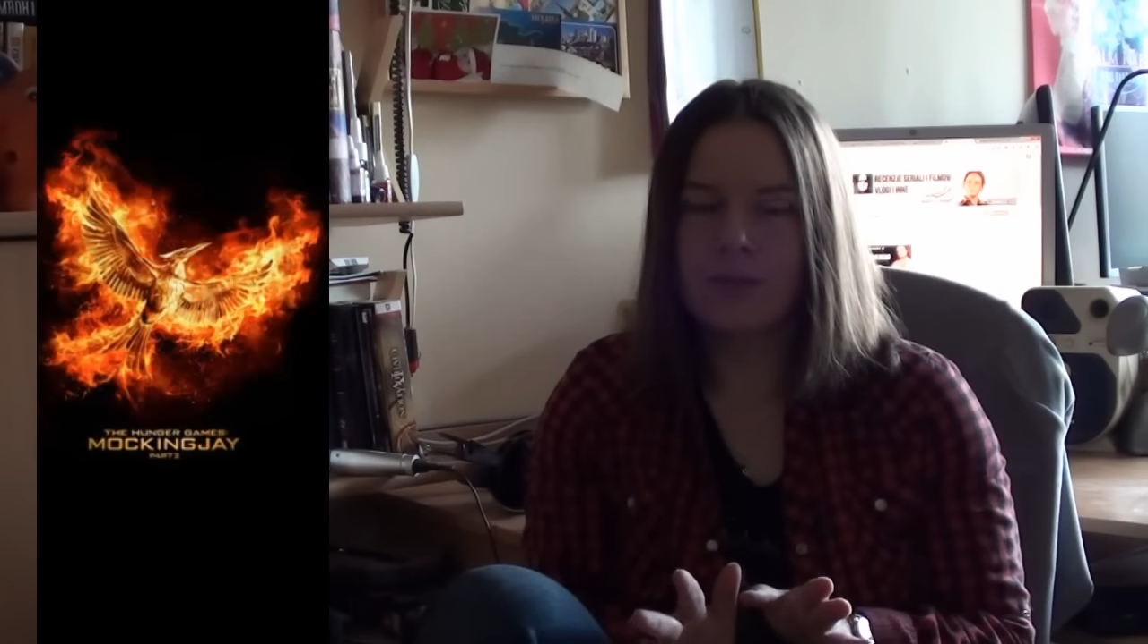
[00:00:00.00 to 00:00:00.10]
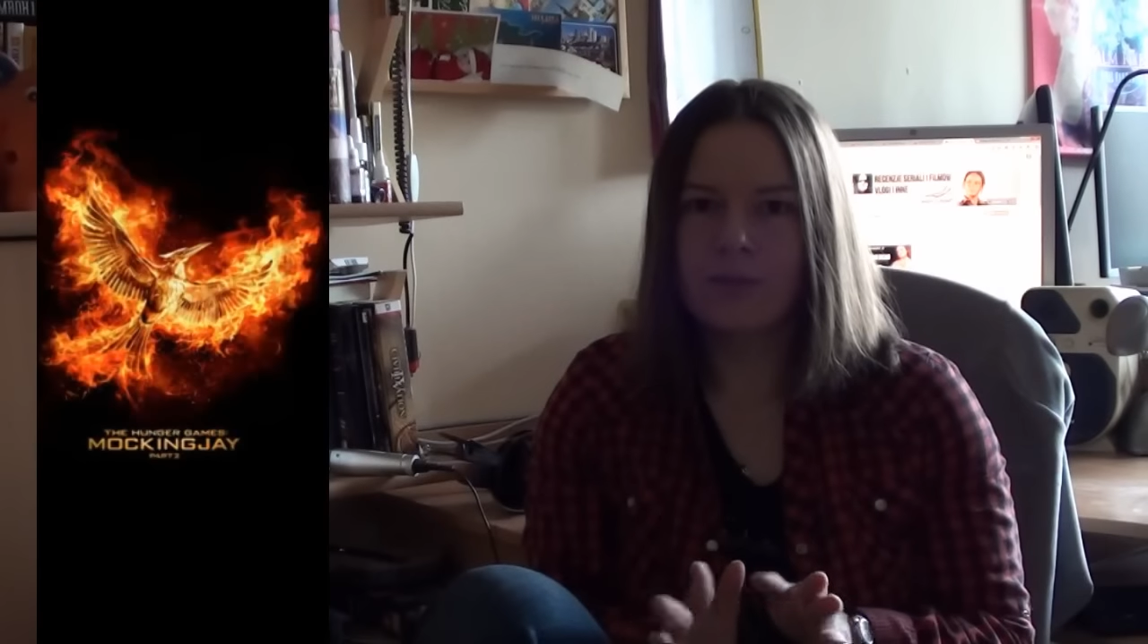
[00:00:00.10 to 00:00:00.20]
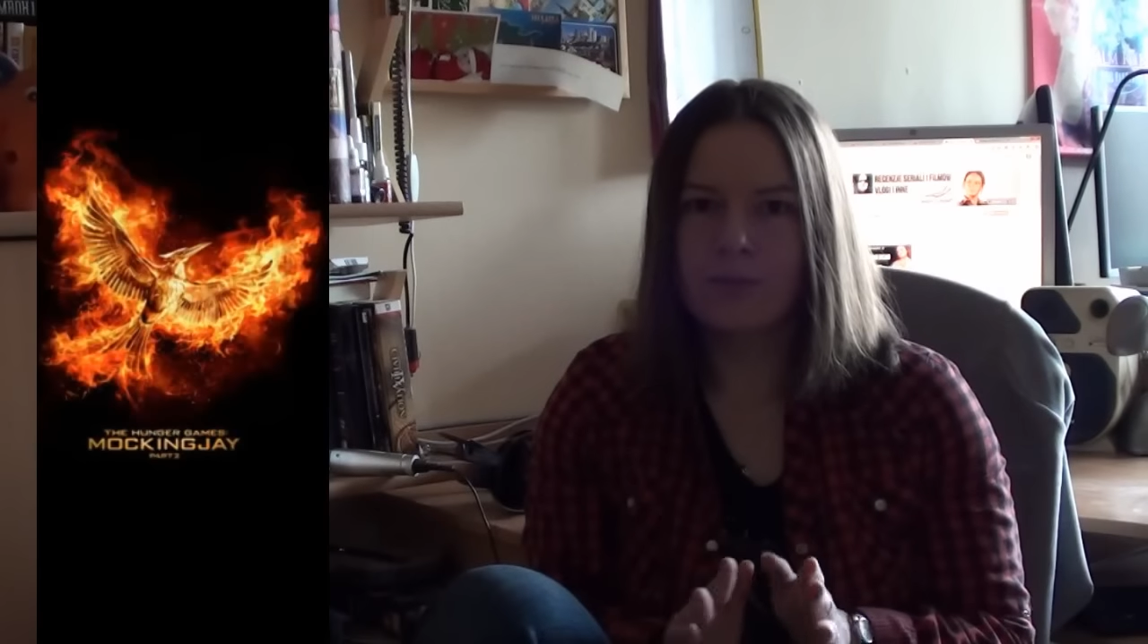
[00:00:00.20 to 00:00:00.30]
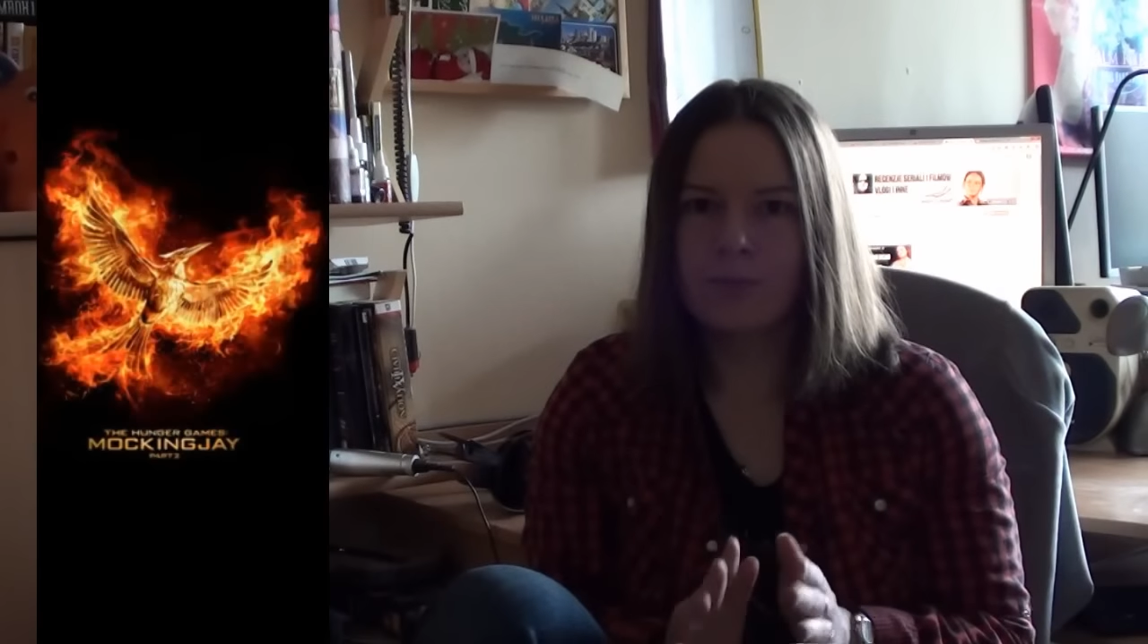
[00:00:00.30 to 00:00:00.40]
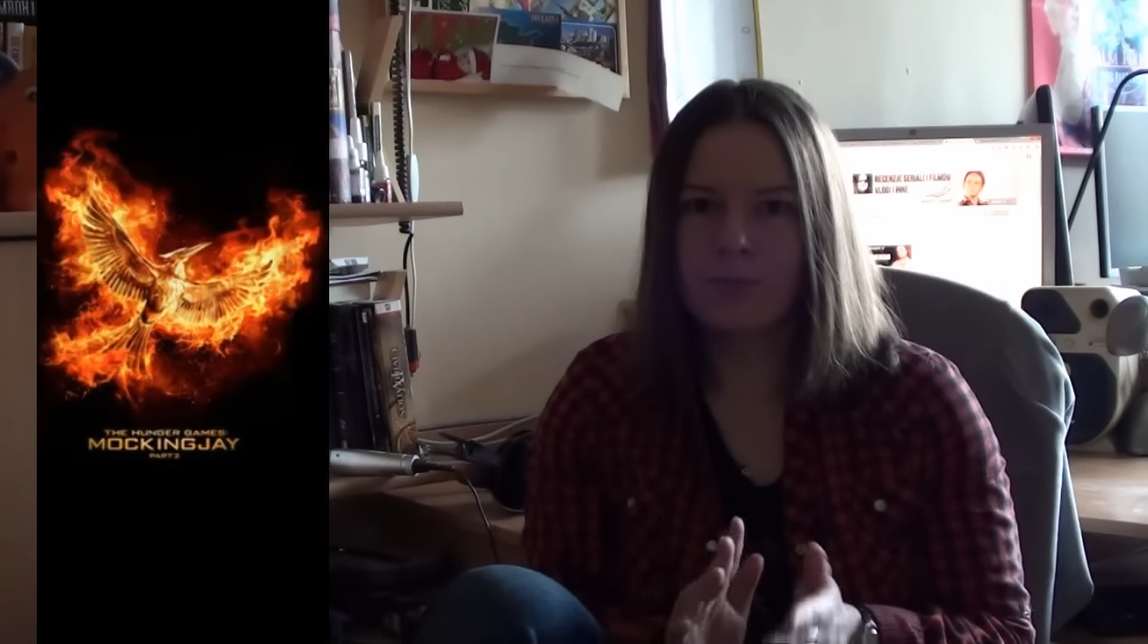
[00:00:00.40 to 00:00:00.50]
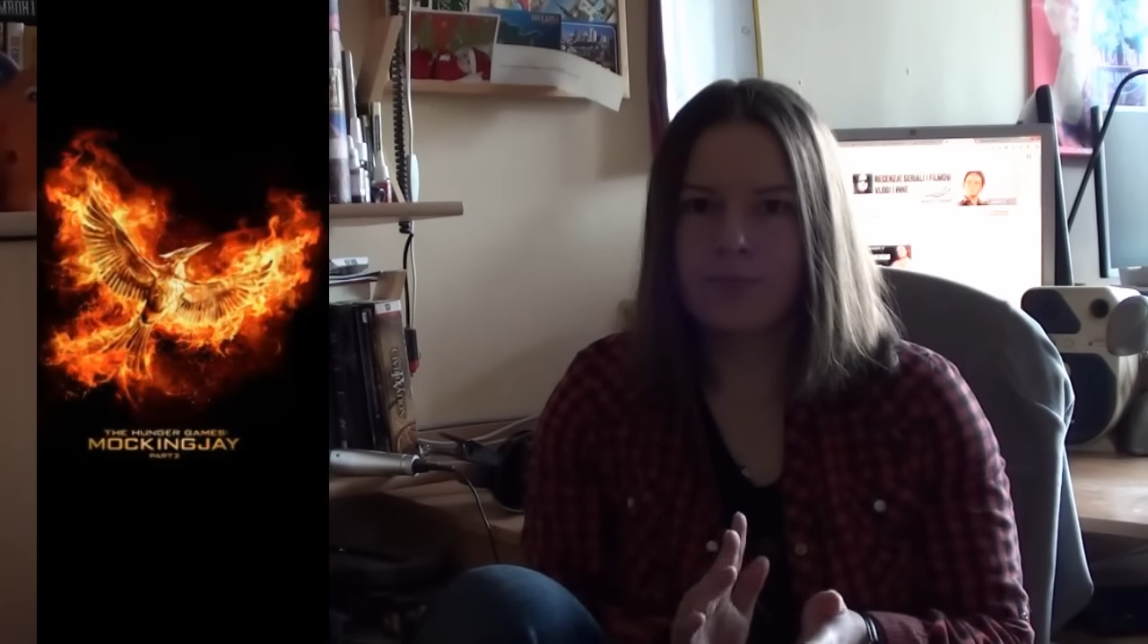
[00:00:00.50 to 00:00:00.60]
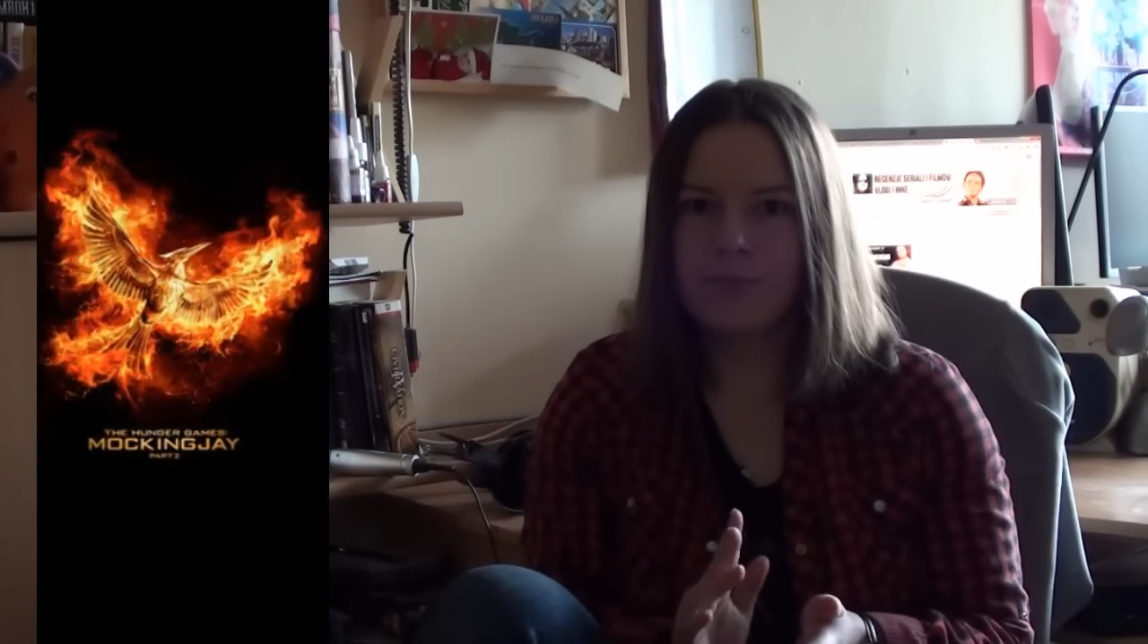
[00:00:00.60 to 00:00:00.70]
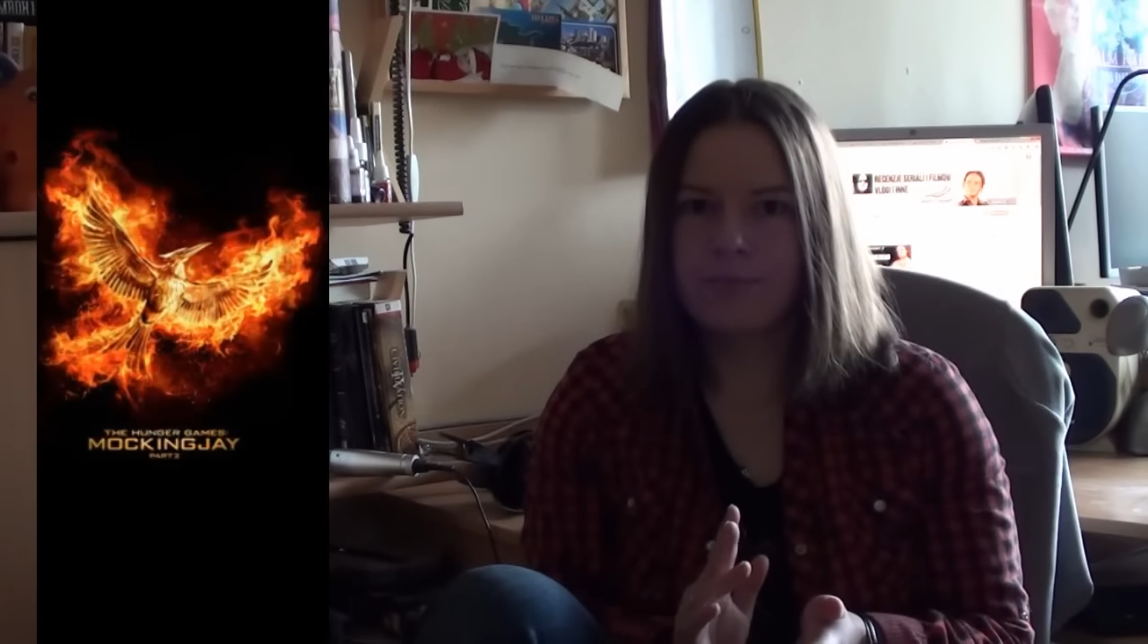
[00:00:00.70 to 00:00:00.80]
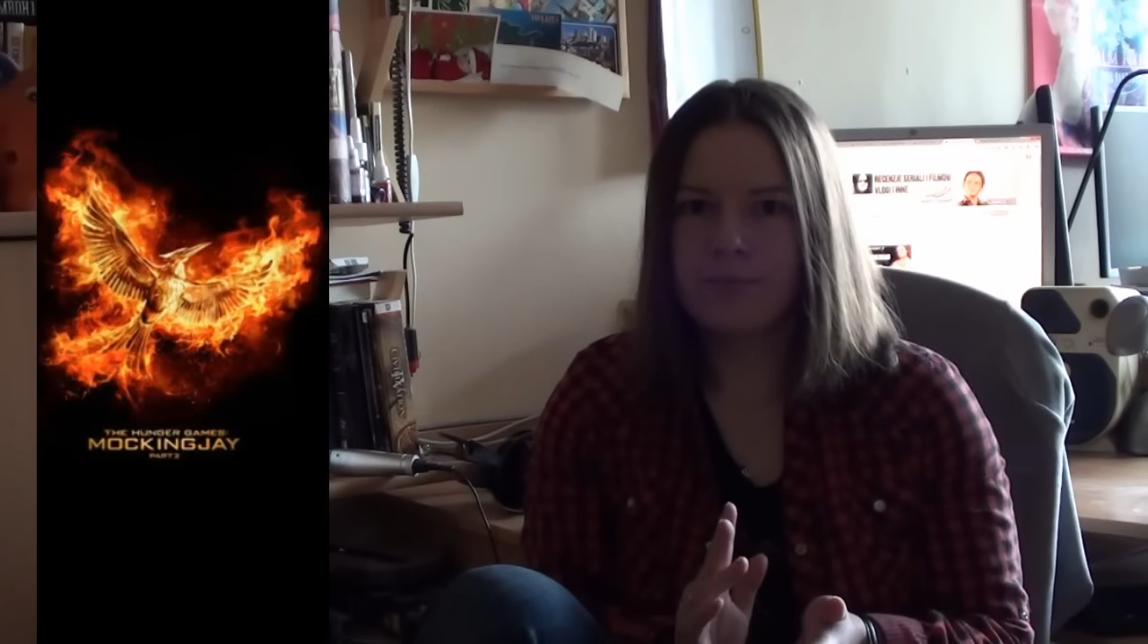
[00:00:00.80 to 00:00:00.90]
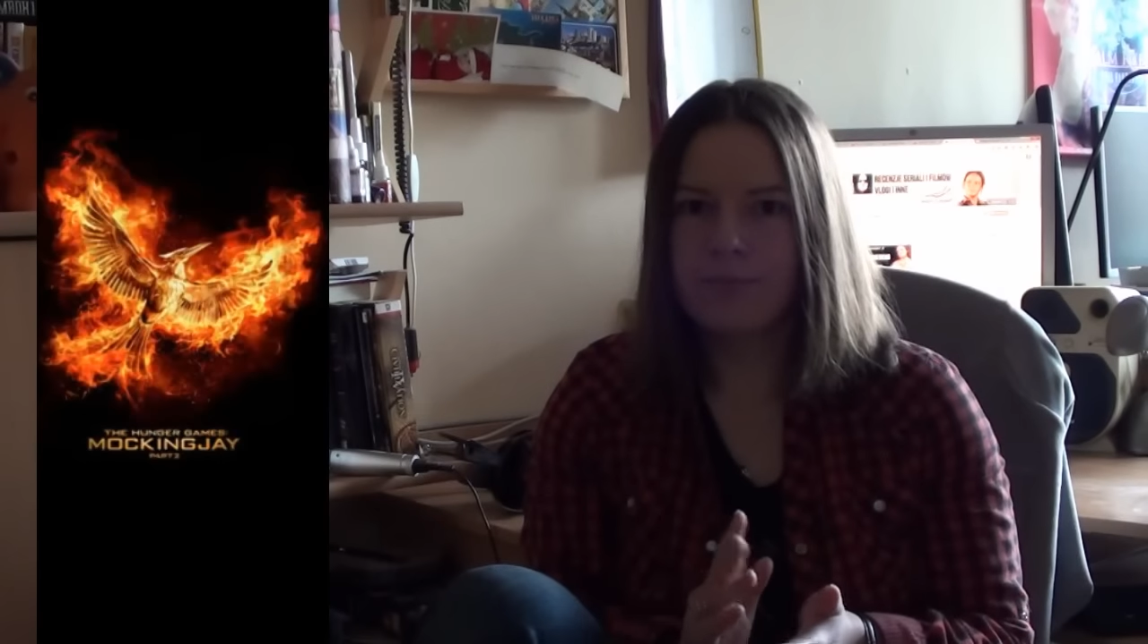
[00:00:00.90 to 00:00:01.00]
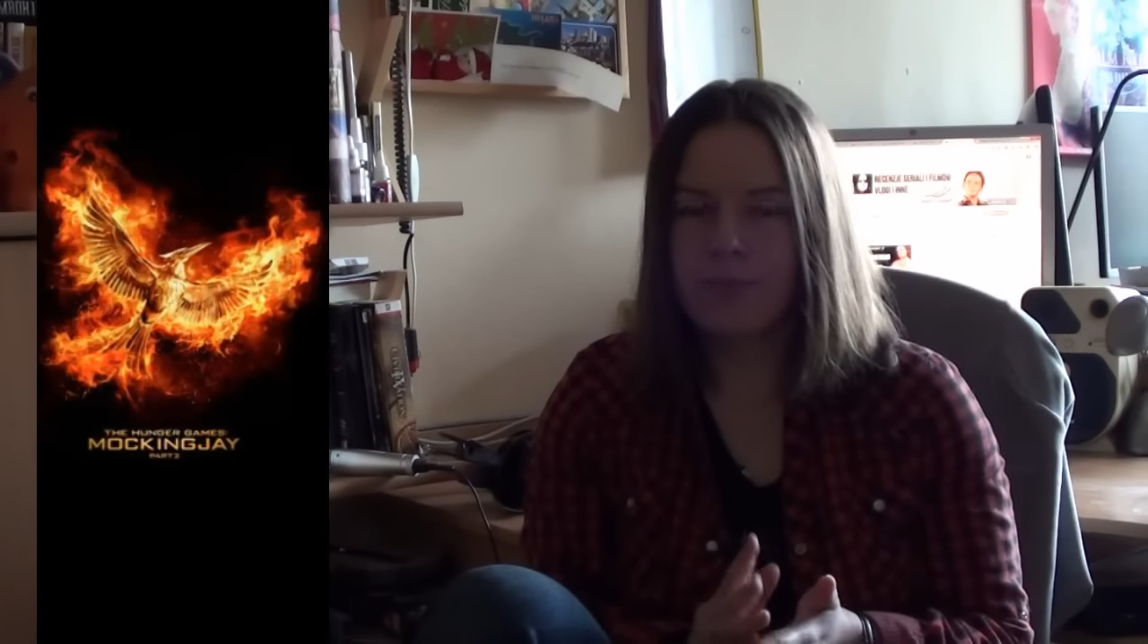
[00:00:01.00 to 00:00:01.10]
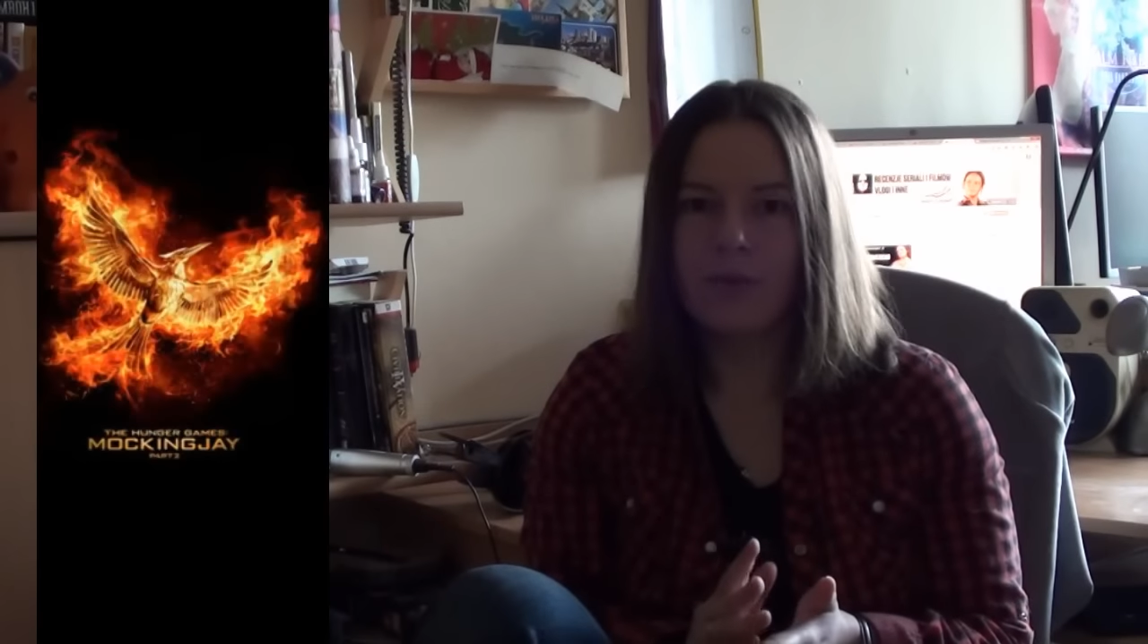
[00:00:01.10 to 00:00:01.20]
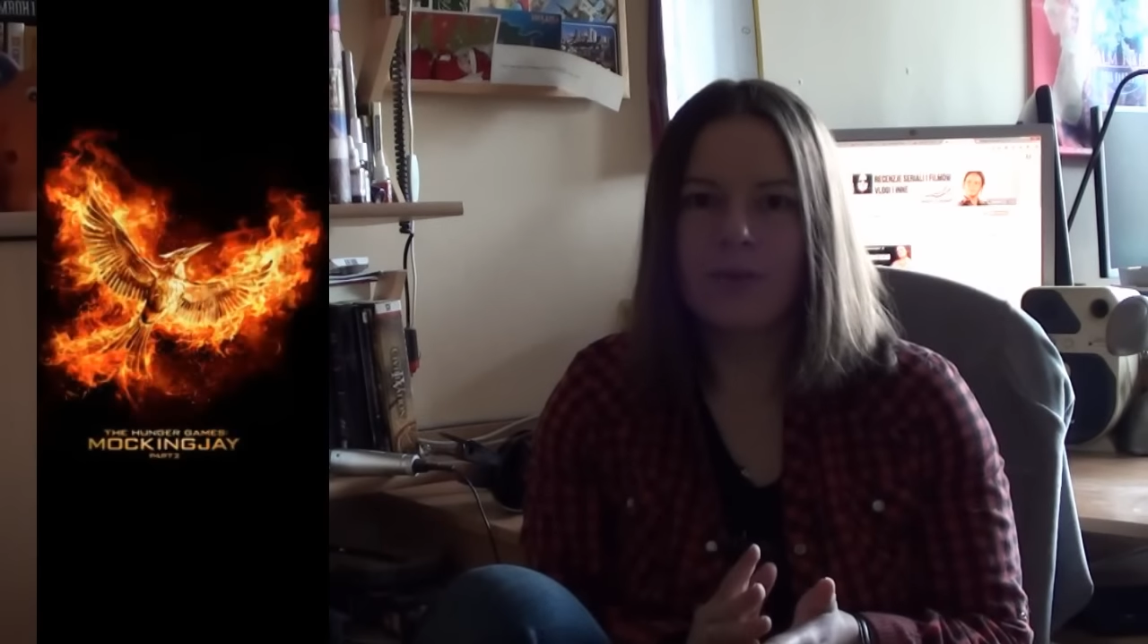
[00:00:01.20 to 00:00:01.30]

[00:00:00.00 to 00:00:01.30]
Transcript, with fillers: y,